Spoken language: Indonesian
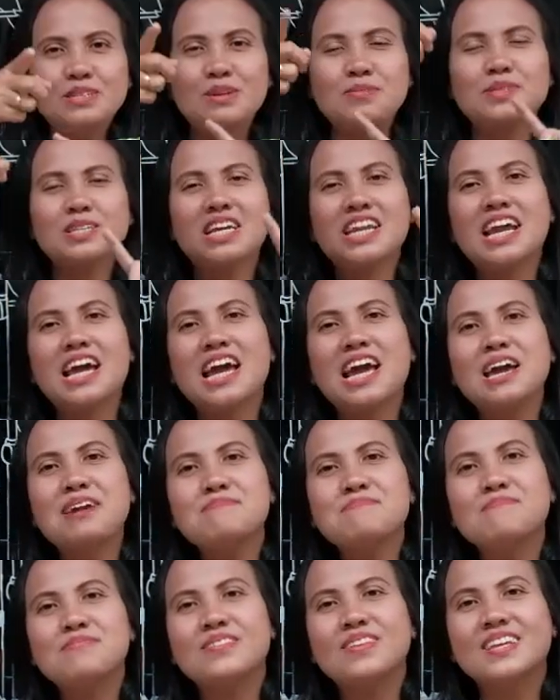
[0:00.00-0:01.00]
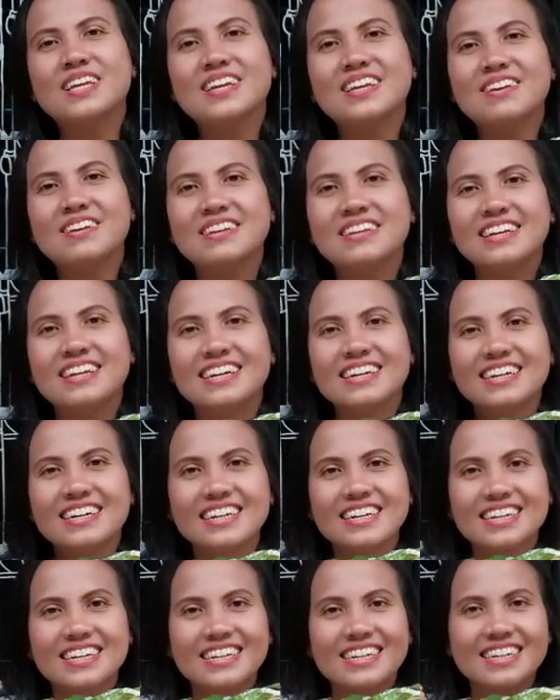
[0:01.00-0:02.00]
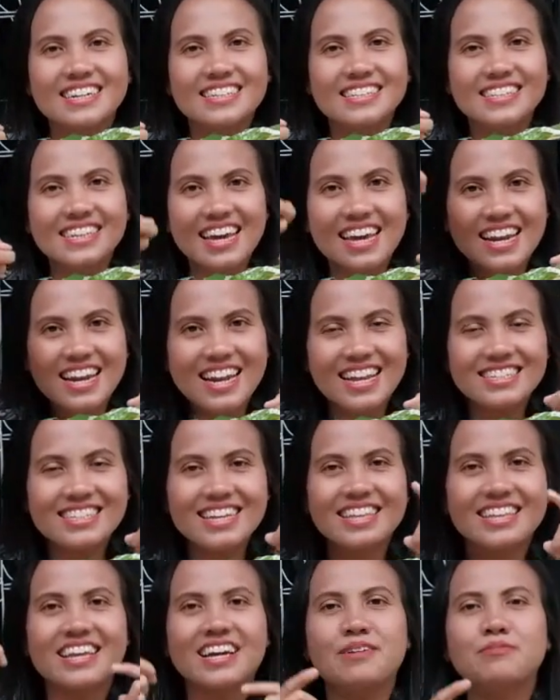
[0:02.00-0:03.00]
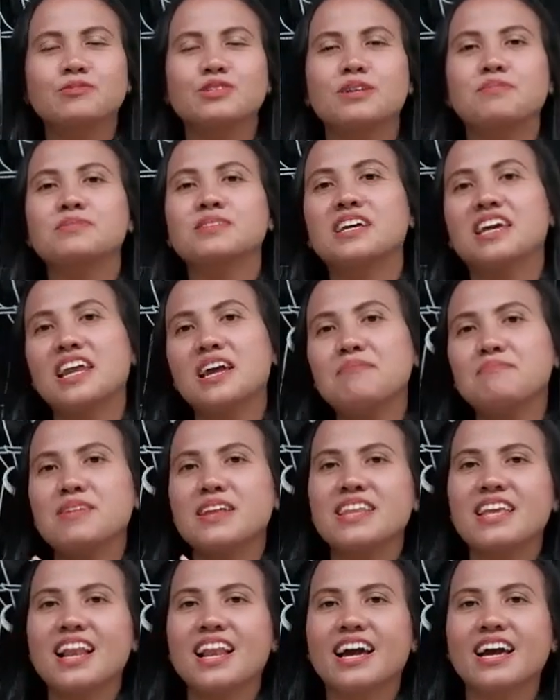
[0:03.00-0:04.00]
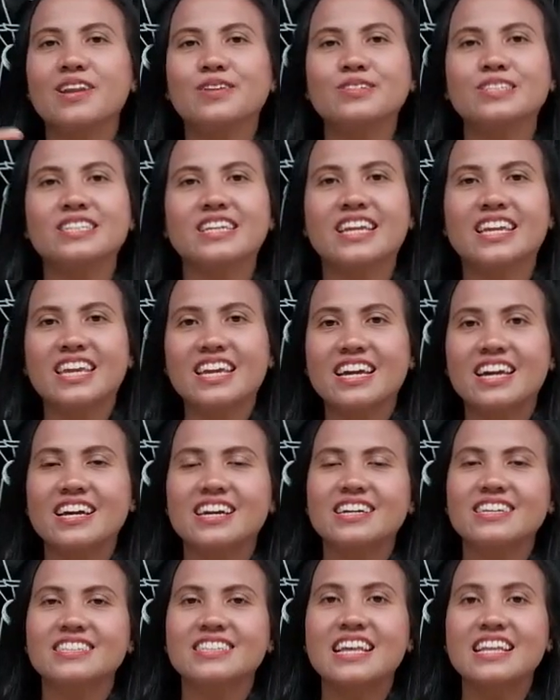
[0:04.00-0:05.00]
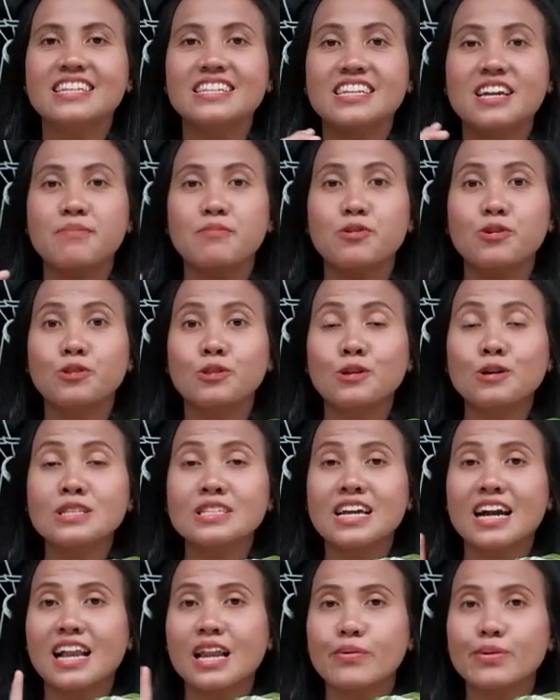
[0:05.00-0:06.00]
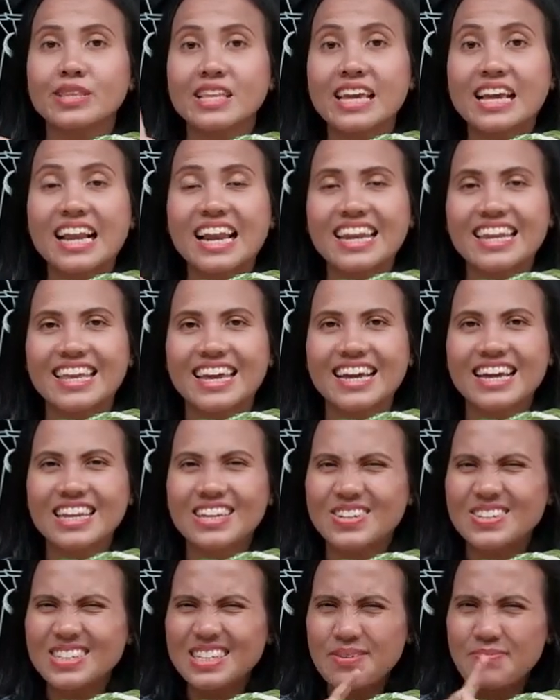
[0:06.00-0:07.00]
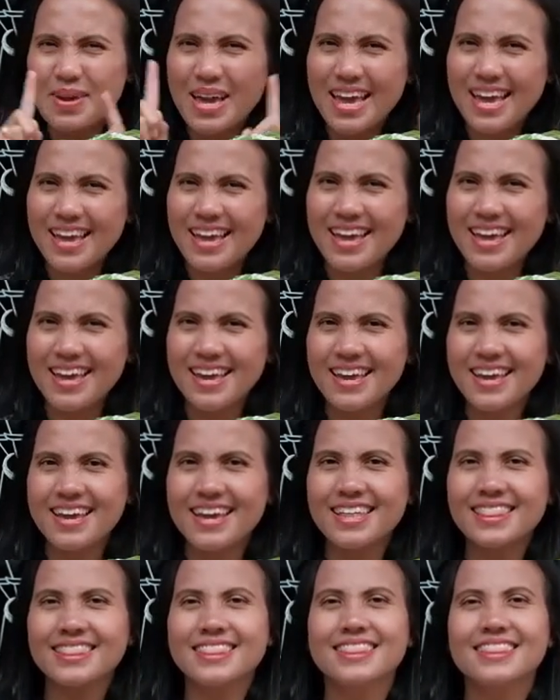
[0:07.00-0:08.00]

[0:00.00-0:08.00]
subscribe, eh, sekaranglah saatnya kamu subscribe dan nyalakan loncengnya. Dan jika menonton, jangan lewat iklan ya, no skip ad.